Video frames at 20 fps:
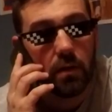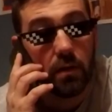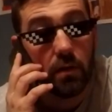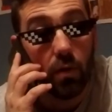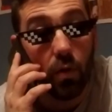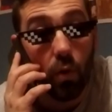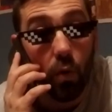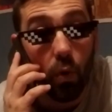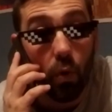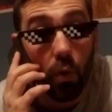euh,
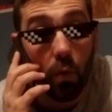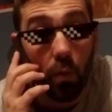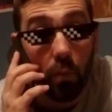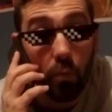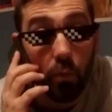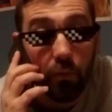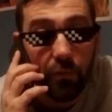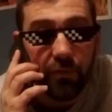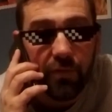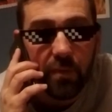
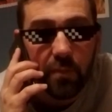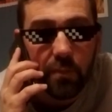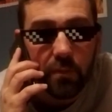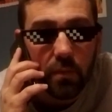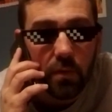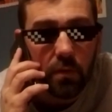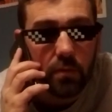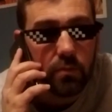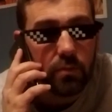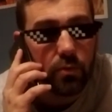mon film
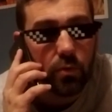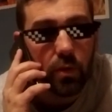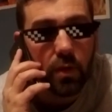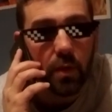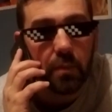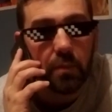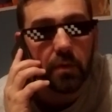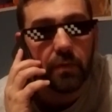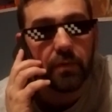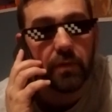rire
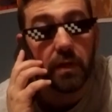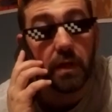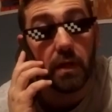préféré